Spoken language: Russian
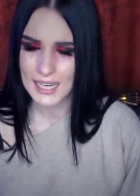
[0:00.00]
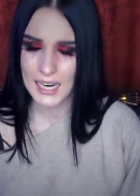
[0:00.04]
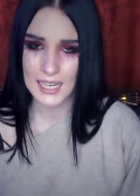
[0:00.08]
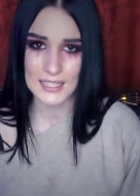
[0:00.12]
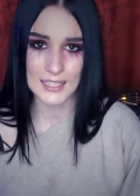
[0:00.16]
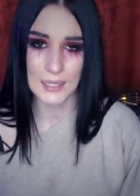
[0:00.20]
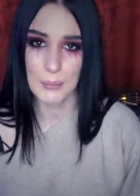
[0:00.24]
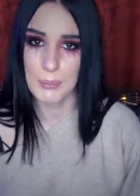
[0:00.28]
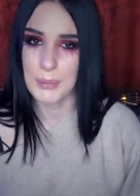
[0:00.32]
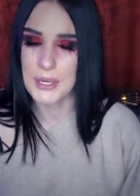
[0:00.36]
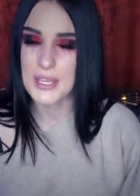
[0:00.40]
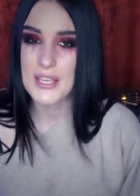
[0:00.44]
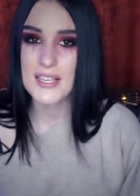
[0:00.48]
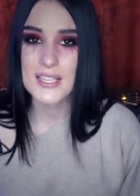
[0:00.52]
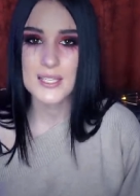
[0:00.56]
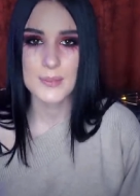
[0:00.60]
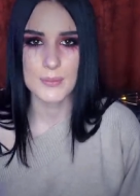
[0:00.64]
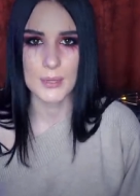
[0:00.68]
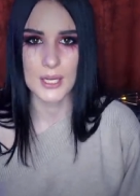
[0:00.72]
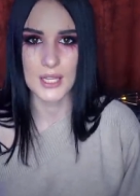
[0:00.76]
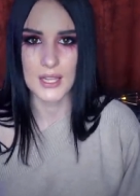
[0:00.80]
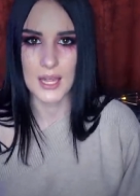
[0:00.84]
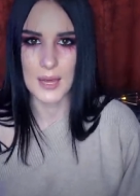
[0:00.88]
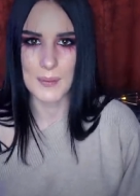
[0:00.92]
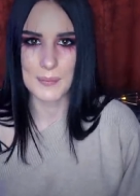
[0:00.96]
она бы не
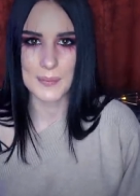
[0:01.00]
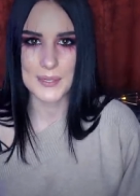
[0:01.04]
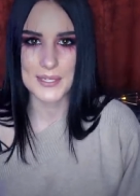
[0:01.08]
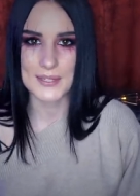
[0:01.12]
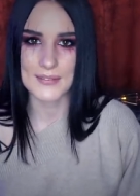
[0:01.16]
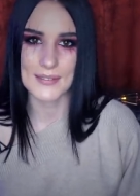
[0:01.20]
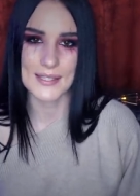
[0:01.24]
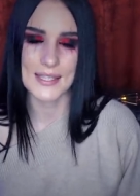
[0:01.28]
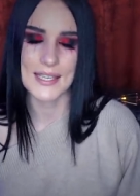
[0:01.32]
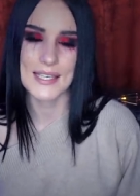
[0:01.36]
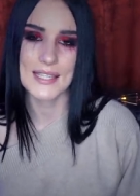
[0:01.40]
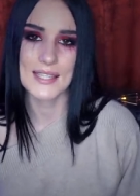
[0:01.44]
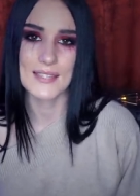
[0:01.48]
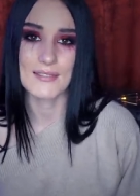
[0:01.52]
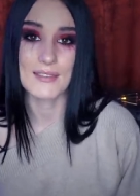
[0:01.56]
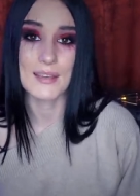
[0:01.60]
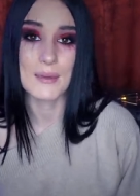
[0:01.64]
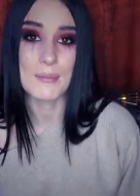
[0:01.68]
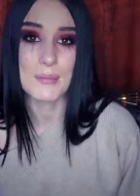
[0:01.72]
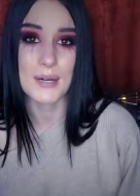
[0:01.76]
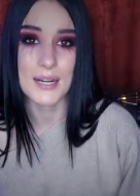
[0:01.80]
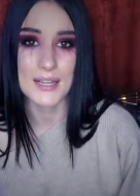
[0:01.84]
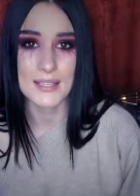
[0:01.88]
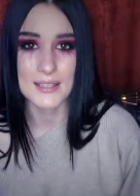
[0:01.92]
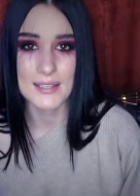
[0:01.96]
смогла позвонить
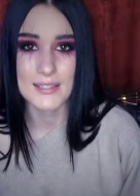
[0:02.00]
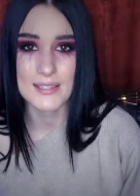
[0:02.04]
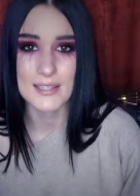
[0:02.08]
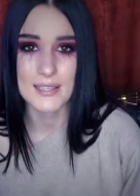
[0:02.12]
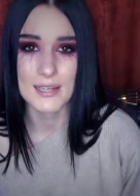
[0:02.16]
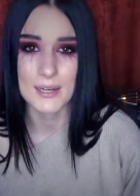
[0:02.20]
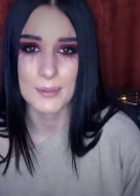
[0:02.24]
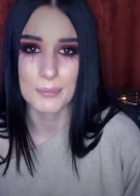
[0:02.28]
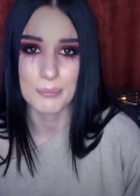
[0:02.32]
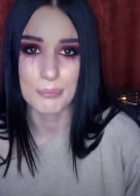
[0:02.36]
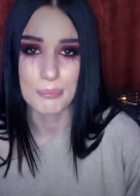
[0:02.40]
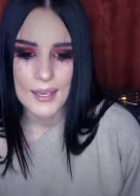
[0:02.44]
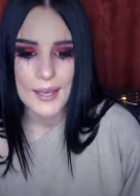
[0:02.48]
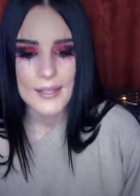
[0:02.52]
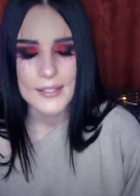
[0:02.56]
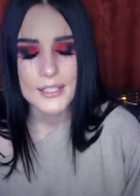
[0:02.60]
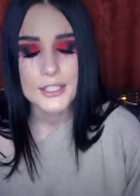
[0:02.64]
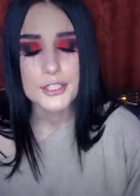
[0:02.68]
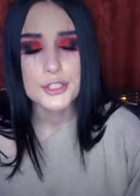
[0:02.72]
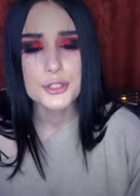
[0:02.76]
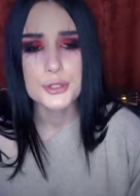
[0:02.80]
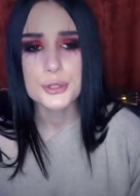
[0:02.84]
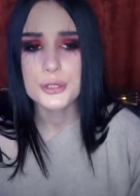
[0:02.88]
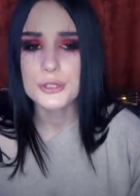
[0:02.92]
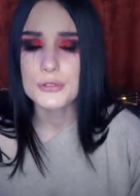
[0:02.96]
своим родителям. И
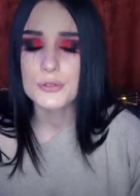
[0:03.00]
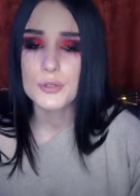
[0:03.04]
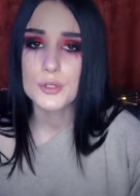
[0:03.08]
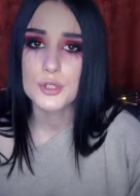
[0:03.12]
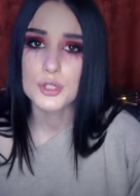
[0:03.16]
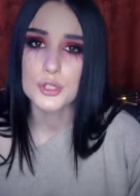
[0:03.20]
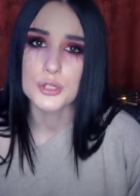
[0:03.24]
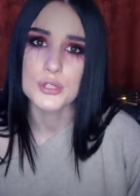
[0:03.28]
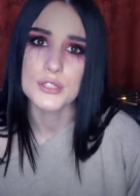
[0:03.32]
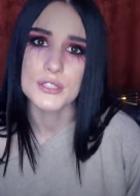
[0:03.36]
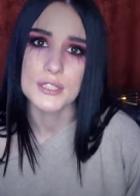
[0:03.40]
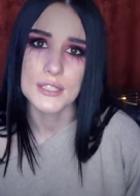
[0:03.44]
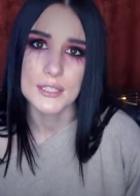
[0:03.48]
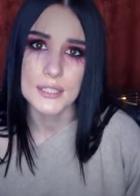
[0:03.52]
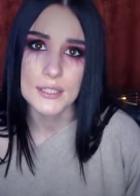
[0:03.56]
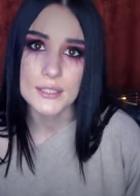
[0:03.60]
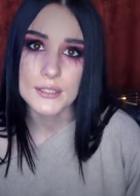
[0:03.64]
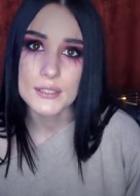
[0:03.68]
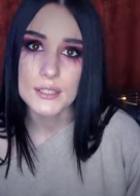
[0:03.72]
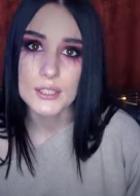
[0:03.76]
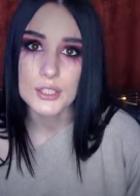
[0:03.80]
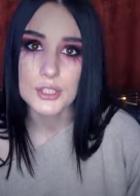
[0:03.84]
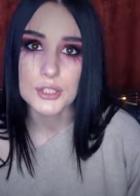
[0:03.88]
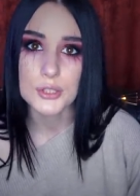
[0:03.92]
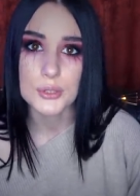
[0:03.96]
она чувствует, что за ней,
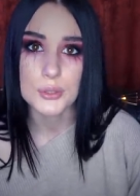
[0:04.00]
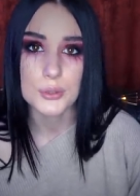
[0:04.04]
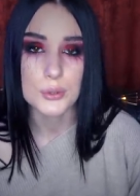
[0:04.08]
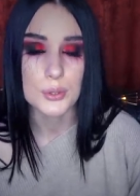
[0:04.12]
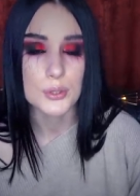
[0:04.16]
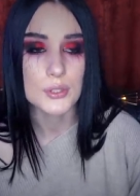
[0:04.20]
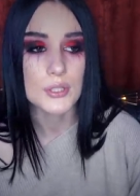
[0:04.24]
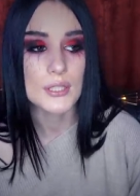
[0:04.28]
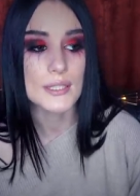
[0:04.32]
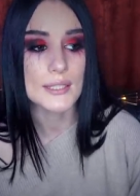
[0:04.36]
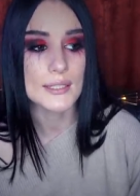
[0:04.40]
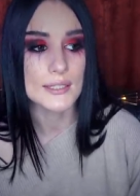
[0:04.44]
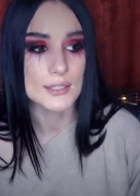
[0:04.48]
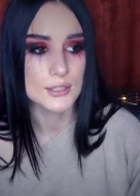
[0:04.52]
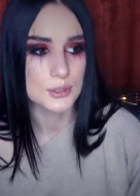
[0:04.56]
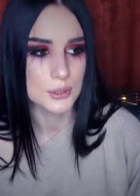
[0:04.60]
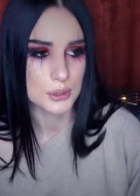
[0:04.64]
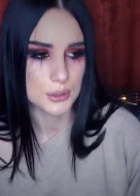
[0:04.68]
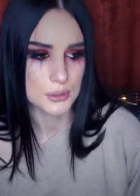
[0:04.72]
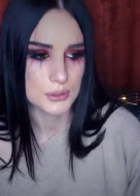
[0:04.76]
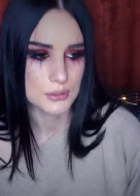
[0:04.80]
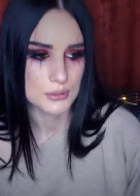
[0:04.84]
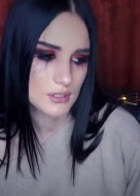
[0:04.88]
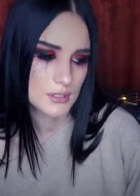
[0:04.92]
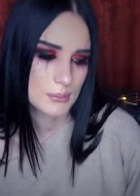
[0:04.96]
значит, кто-то
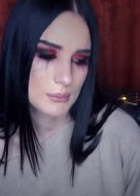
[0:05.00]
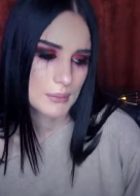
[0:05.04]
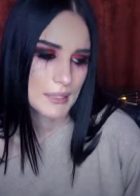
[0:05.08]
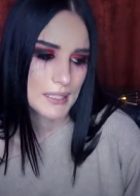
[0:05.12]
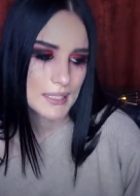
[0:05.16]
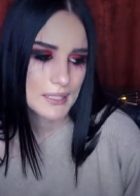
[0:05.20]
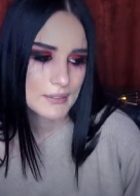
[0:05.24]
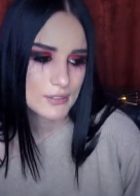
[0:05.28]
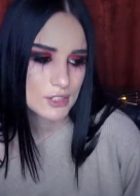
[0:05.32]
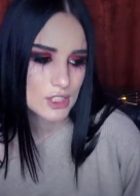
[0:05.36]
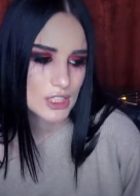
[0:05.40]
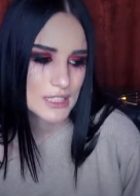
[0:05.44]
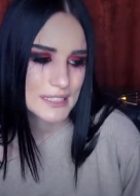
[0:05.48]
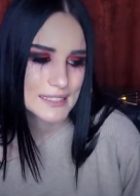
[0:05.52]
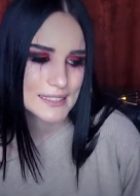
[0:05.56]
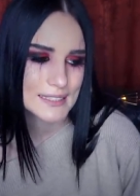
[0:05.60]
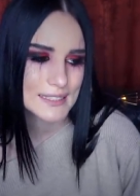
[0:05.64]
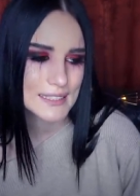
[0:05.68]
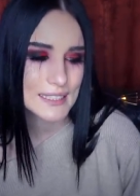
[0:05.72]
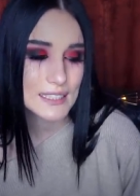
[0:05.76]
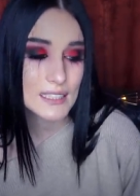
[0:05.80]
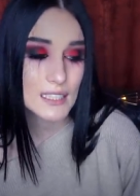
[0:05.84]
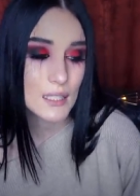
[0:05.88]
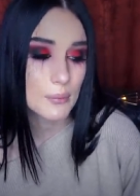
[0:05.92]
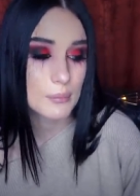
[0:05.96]
идет. Смирившись
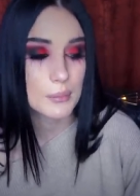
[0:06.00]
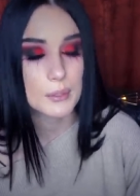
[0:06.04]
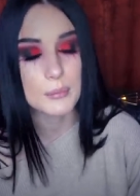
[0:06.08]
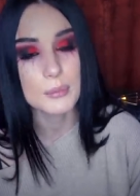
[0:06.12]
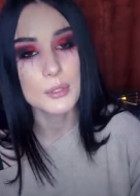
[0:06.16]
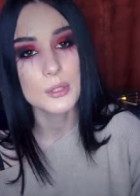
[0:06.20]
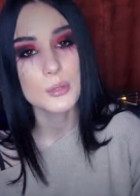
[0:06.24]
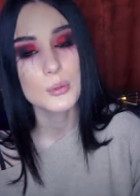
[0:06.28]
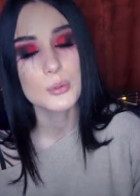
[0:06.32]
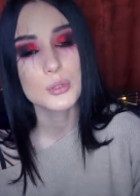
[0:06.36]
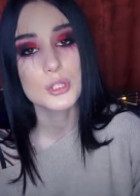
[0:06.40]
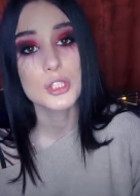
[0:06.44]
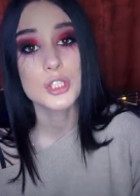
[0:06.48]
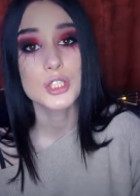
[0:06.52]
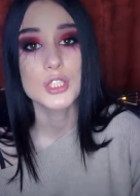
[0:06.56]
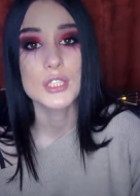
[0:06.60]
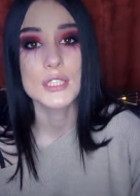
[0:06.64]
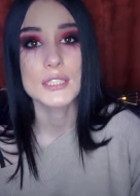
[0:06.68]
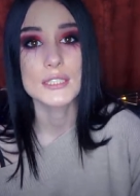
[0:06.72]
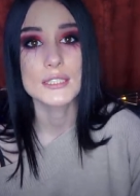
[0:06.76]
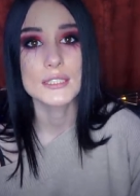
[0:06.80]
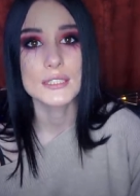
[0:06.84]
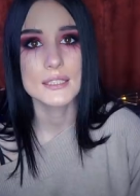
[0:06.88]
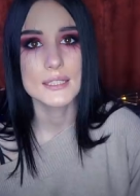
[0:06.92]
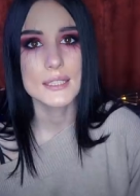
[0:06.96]
силами, минуты
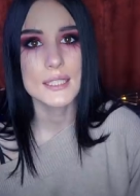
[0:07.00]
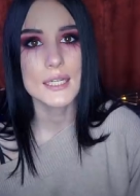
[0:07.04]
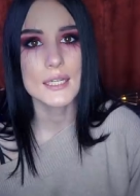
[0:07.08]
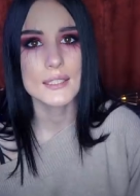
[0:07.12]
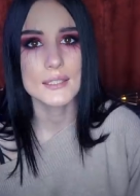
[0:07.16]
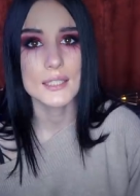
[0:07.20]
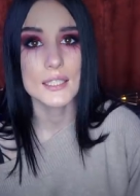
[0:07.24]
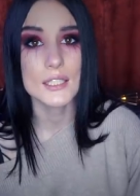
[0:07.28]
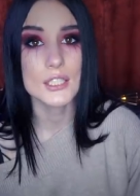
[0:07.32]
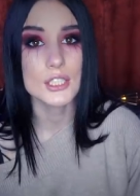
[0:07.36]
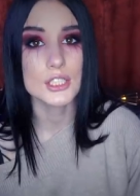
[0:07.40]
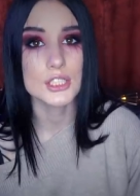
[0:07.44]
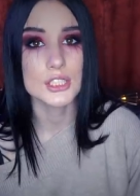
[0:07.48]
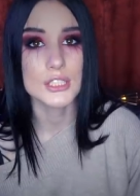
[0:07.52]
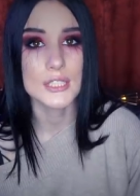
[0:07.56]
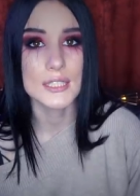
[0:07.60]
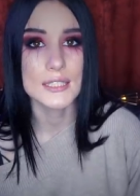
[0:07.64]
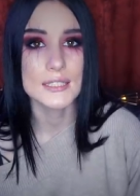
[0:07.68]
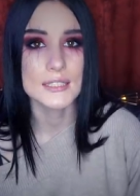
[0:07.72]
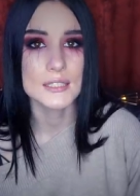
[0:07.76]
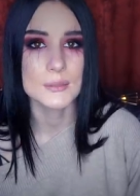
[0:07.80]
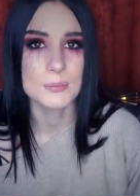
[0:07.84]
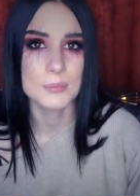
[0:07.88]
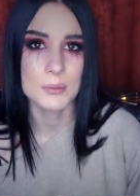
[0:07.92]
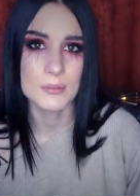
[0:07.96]
через три она
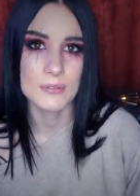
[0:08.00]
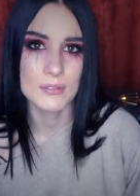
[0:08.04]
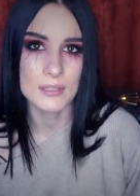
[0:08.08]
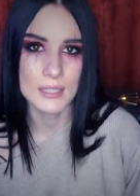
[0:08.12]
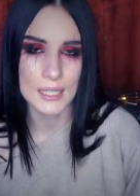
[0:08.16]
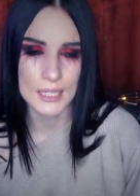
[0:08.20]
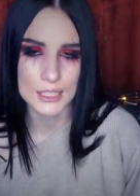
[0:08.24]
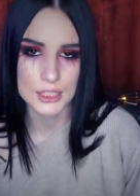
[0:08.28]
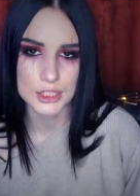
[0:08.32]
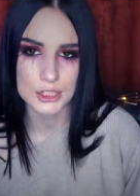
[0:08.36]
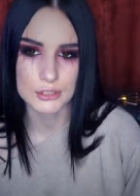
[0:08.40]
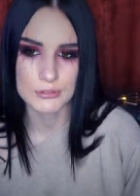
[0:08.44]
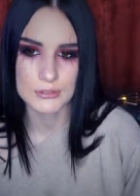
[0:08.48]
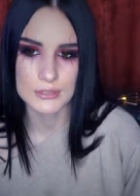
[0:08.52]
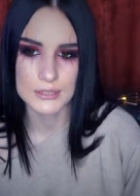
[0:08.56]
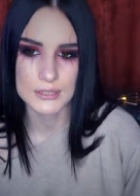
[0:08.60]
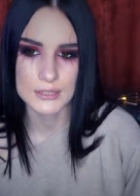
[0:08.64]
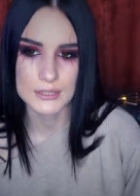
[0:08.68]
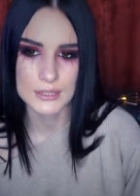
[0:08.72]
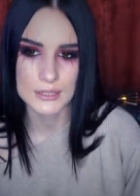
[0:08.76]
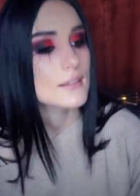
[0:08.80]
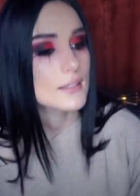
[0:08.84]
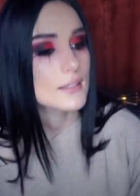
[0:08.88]
решает пытается поворачиваться.